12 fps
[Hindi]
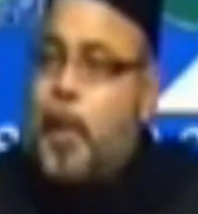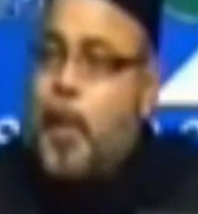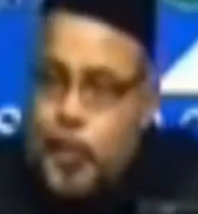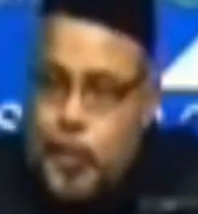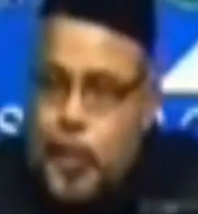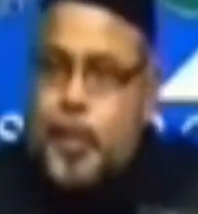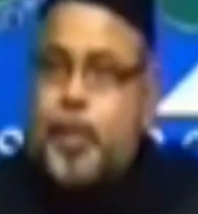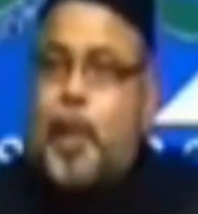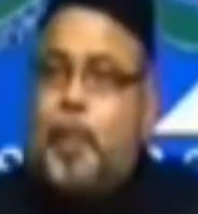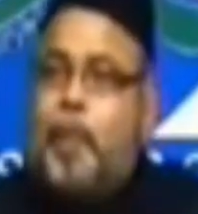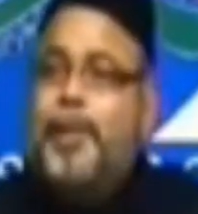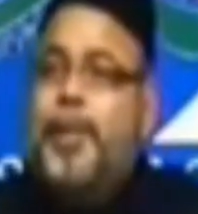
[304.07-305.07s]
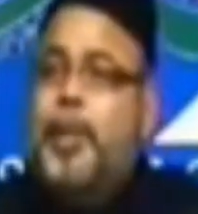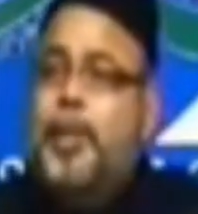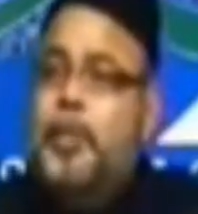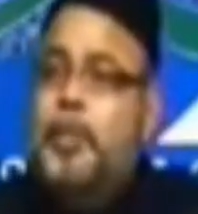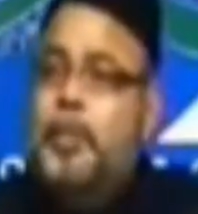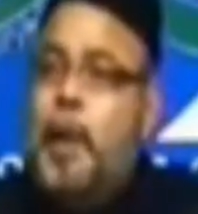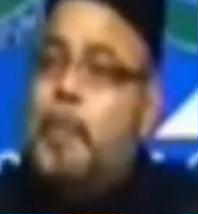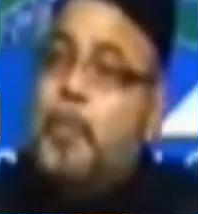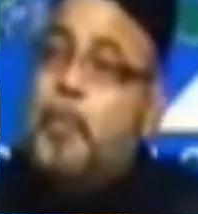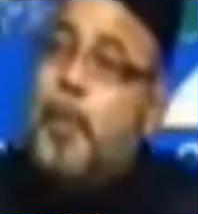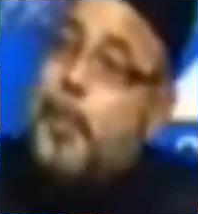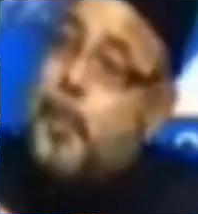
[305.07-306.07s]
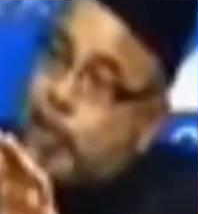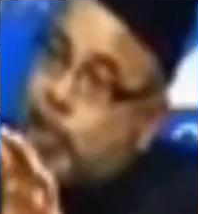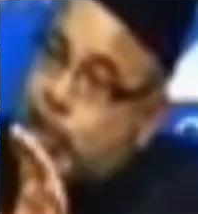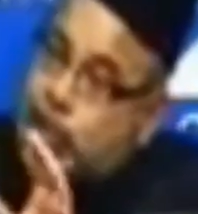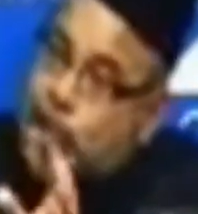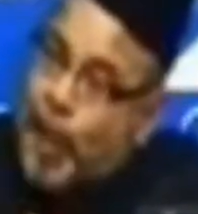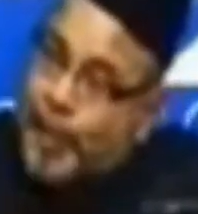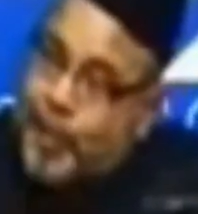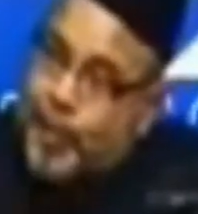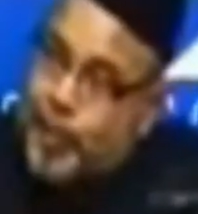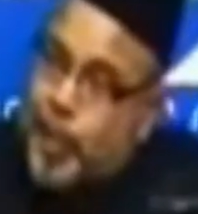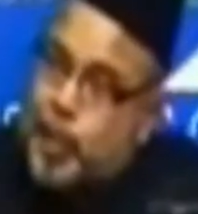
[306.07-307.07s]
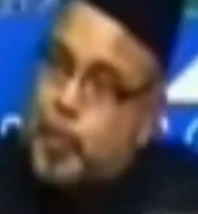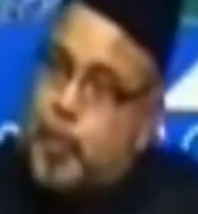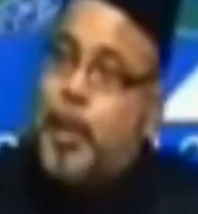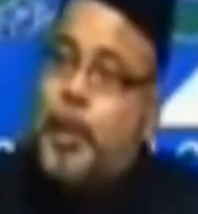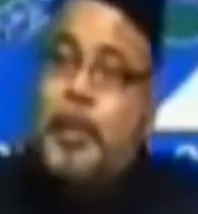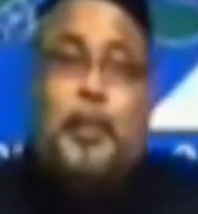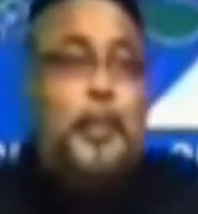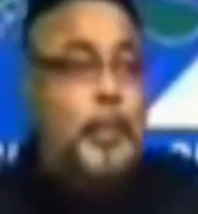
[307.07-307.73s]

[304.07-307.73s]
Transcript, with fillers: गंदी चीजें पाई जाती अब इसमें कितनी सारी चीजें इसमें आ गई